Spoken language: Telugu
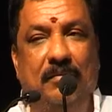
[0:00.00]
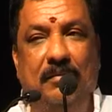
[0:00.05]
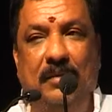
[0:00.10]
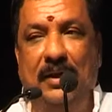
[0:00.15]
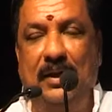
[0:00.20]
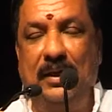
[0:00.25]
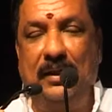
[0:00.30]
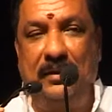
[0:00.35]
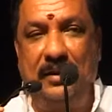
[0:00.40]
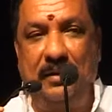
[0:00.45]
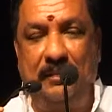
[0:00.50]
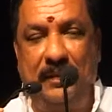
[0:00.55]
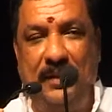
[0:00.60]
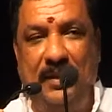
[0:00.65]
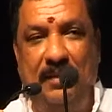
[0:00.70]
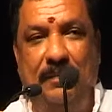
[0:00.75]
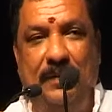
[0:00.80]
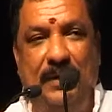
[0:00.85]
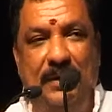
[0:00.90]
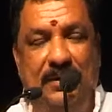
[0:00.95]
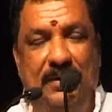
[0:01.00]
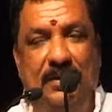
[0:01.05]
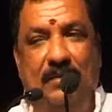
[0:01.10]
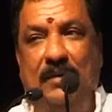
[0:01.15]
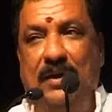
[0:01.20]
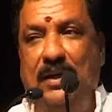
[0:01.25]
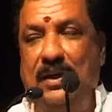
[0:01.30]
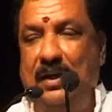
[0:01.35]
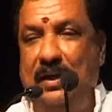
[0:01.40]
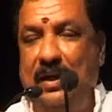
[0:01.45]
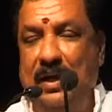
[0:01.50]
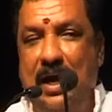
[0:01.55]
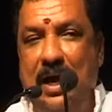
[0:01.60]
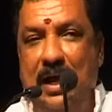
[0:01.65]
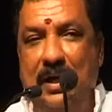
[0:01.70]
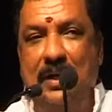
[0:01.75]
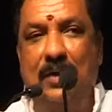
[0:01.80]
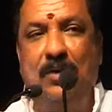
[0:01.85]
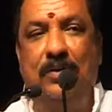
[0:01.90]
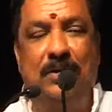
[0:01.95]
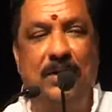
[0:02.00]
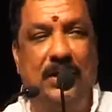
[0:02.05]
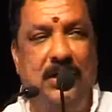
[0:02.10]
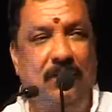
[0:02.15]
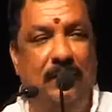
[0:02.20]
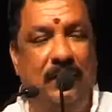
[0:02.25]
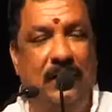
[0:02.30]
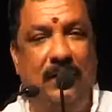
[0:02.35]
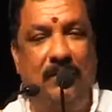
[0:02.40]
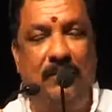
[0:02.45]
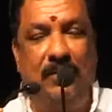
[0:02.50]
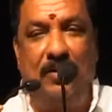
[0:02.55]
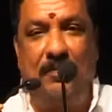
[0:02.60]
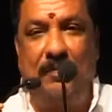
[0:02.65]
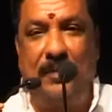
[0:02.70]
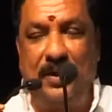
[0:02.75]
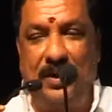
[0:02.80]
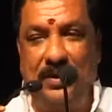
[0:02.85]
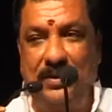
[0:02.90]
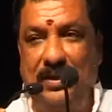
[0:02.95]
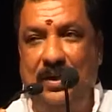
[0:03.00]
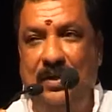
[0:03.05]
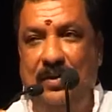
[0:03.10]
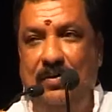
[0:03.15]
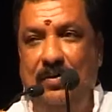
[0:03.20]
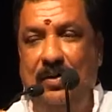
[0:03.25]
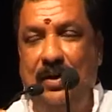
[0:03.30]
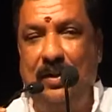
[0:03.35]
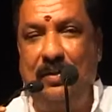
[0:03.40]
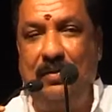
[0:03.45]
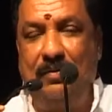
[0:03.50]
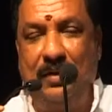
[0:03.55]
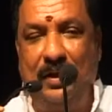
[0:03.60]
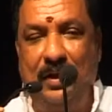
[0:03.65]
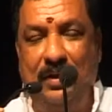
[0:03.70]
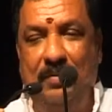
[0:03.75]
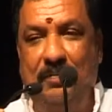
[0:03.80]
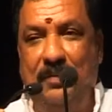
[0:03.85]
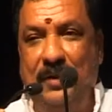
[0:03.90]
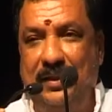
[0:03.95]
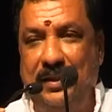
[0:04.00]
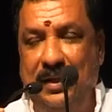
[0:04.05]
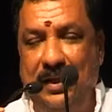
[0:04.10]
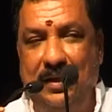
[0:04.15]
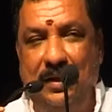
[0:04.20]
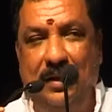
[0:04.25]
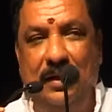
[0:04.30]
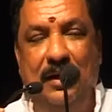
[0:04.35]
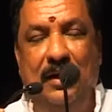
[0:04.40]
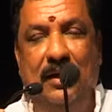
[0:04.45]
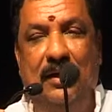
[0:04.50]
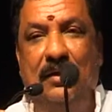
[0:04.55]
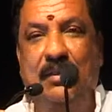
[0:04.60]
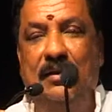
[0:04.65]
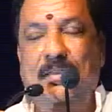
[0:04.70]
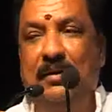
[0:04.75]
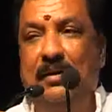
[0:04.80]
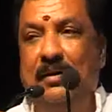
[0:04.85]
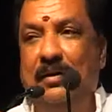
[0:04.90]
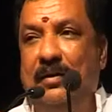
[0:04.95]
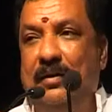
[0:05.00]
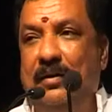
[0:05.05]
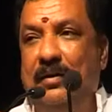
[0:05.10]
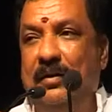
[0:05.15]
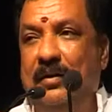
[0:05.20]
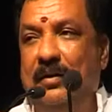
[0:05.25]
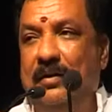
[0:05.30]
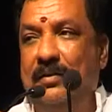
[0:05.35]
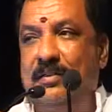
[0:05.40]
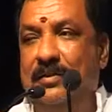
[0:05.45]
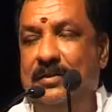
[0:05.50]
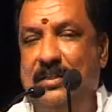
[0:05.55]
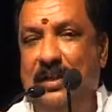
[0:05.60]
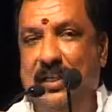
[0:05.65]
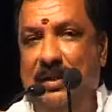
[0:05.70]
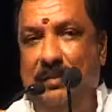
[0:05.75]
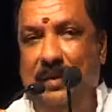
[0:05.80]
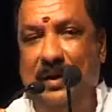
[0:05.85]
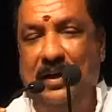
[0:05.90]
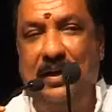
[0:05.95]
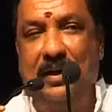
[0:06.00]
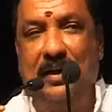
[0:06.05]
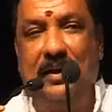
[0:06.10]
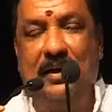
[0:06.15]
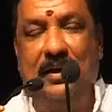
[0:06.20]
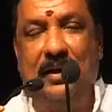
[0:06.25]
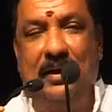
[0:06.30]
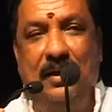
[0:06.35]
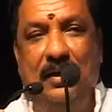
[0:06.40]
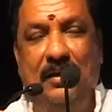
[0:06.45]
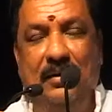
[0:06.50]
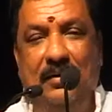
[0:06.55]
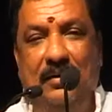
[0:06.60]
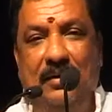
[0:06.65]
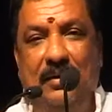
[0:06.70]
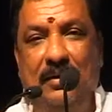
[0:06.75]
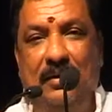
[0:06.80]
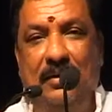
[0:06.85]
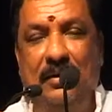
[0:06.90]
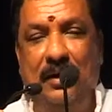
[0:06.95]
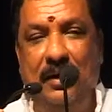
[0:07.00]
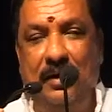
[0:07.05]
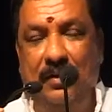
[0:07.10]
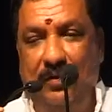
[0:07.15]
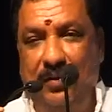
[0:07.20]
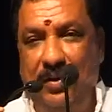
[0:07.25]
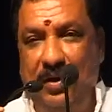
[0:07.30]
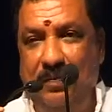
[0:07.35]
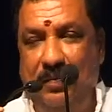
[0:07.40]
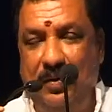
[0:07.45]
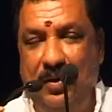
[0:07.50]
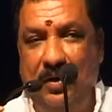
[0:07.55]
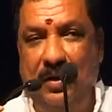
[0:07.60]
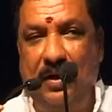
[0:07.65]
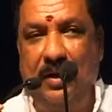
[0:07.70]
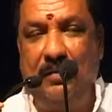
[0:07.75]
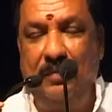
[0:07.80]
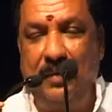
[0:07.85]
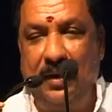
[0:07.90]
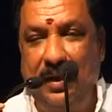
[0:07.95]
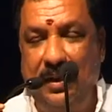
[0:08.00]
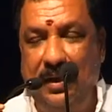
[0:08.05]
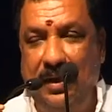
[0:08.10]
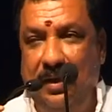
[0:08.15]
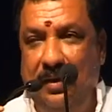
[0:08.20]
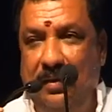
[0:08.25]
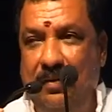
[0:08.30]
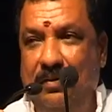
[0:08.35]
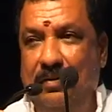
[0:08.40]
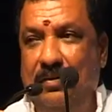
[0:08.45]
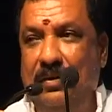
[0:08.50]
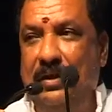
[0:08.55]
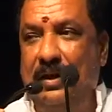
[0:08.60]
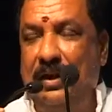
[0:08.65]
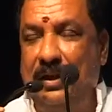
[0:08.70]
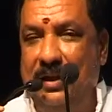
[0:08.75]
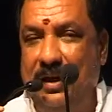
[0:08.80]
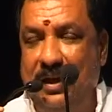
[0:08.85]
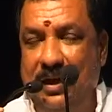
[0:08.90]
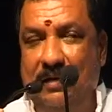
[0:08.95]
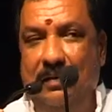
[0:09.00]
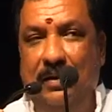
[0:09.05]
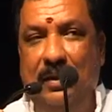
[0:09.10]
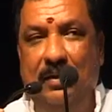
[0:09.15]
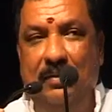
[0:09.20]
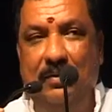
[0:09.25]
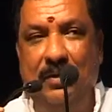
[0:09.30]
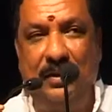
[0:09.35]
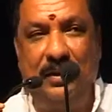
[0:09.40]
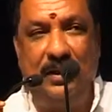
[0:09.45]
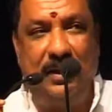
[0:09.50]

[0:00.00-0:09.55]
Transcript: మరి అంత పెద్ద పరిశ్రమ ఇలా నా నియోజకవర్గంలో పటంచర్లో ఉన్నందుకు నేను ప్రత్యేకంగా చైర్మన్ గారికి నా హృదయపూర్వక అభినందనలు నా ధన్యవాదాలు కూడా